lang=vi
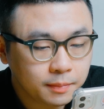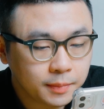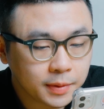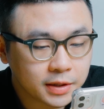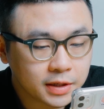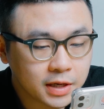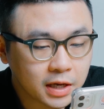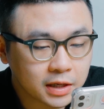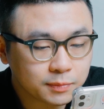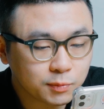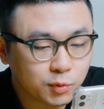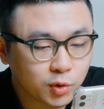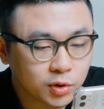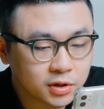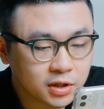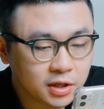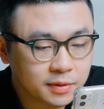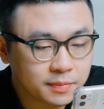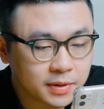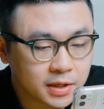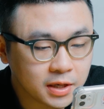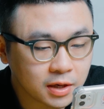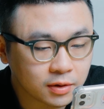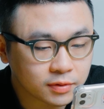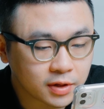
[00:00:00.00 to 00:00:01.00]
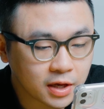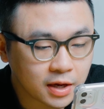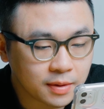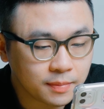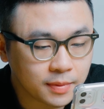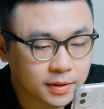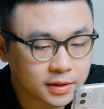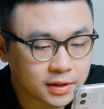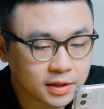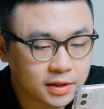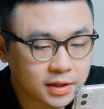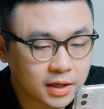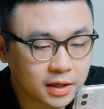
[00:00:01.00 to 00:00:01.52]
mình đang muốn tìm hiểu thêm
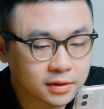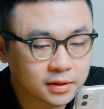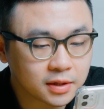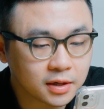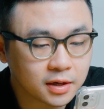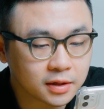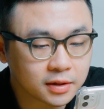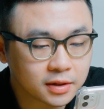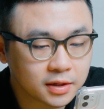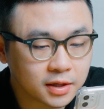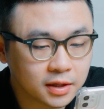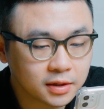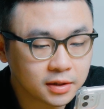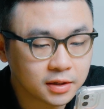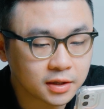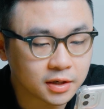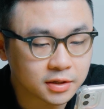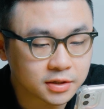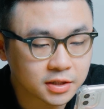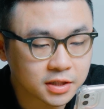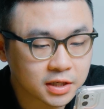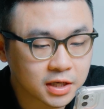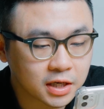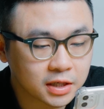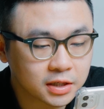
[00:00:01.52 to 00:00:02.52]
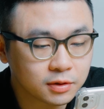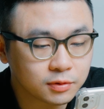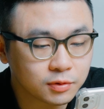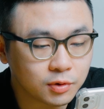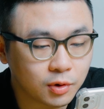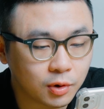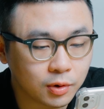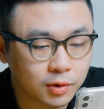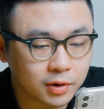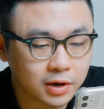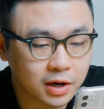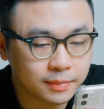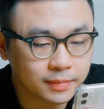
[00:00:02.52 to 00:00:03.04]
về tính năng thời tiết ở trên các đồng
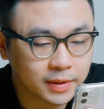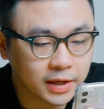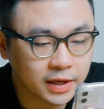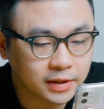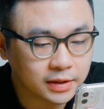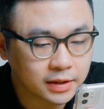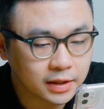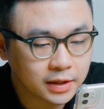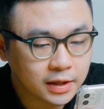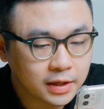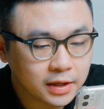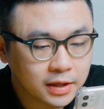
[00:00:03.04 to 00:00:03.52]
hồ Garmin.